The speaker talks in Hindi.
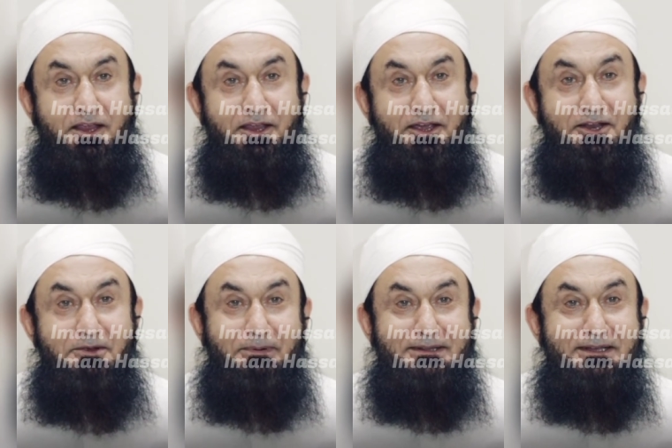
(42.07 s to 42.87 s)
ये
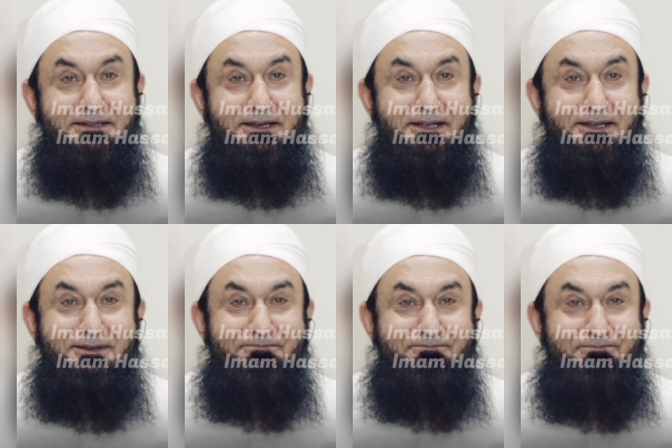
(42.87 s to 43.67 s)
नहीं पता था कि
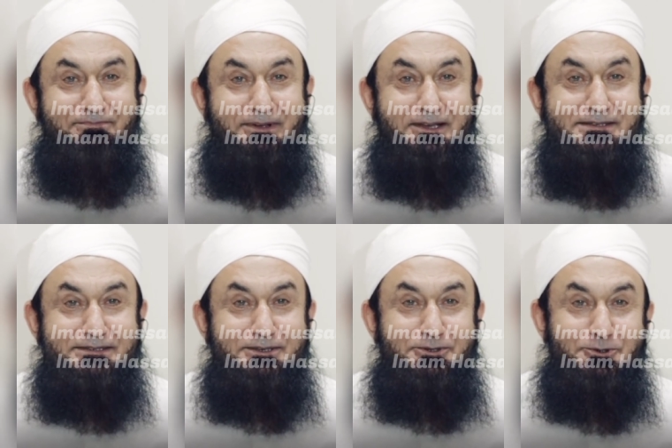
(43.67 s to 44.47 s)

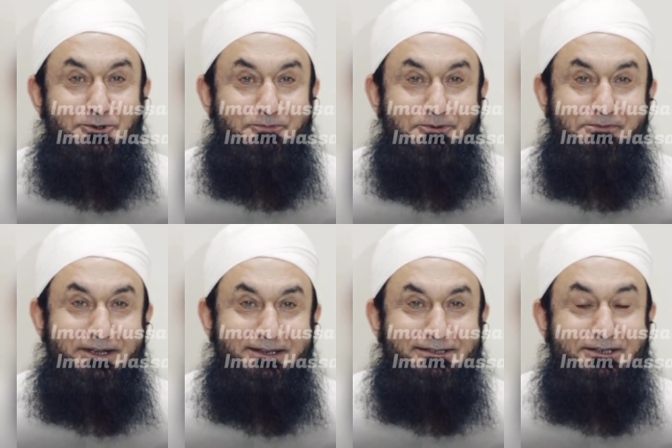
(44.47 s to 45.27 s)
प्यासे धूप
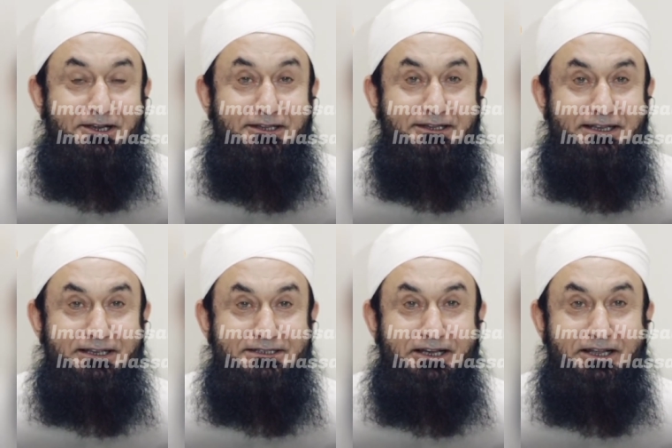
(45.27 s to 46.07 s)
में शहीद
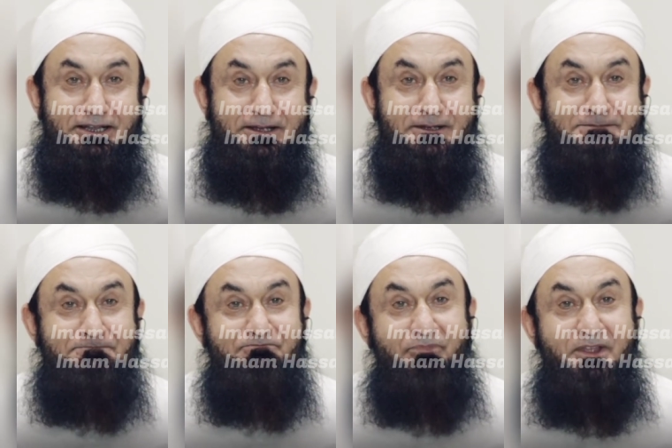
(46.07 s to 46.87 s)
किए जाएंगे
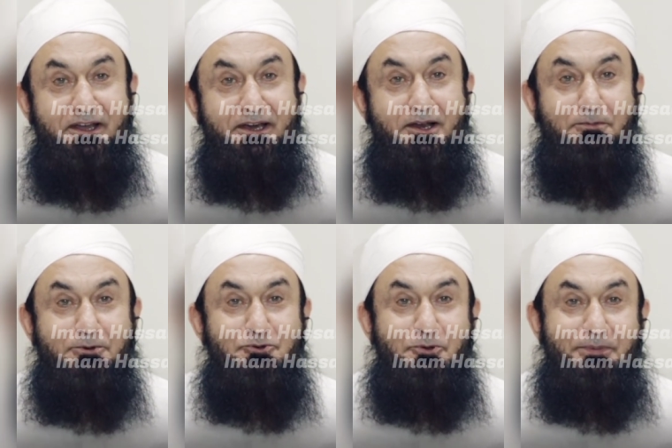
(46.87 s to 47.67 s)
खैर
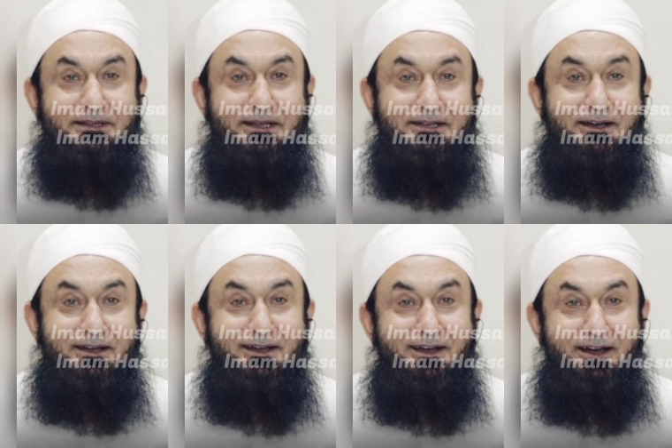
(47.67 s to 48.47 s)
आपको तो पता था
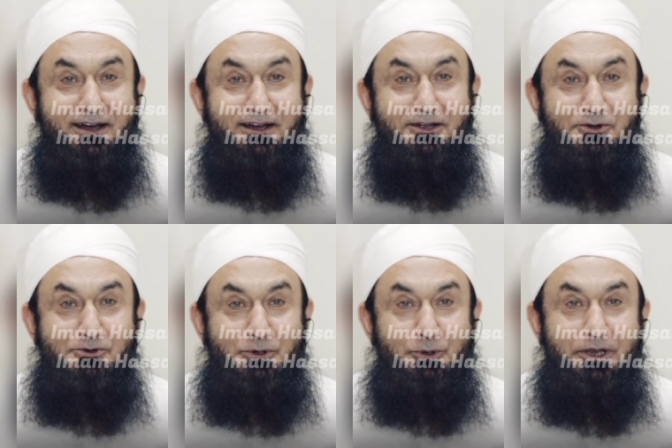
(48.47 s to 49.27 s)
आगे
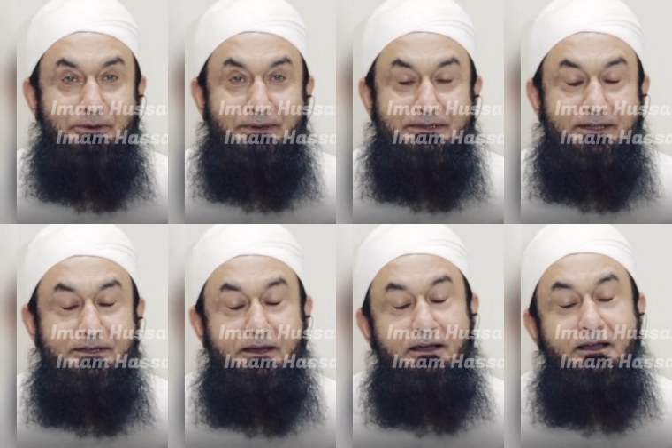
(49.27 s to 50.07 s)
लोगों को नहीं पता
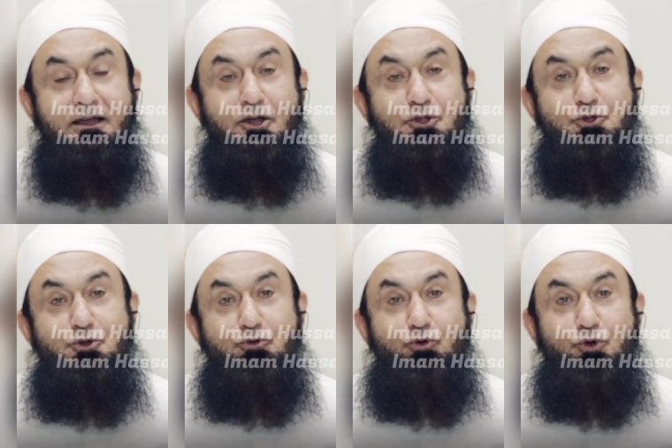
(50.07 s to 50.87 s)
था
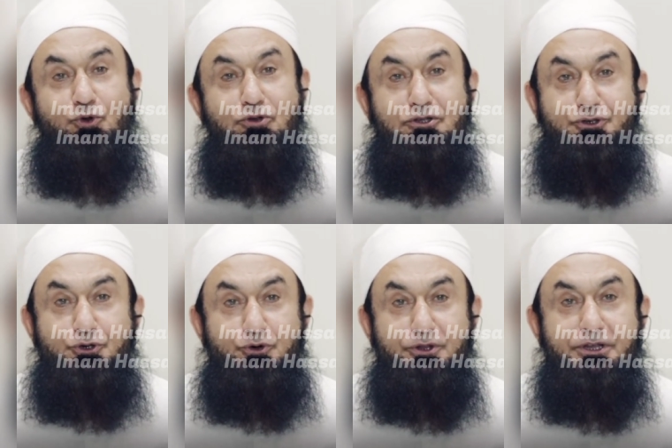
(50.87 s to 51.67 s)
तो उन्होंने
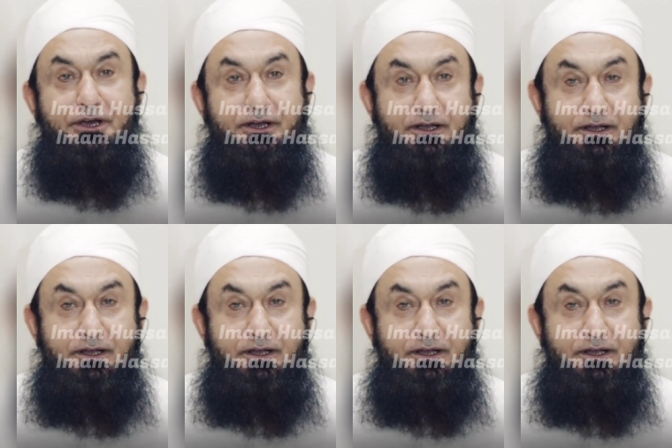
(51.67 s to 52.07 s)
छोड़ दिया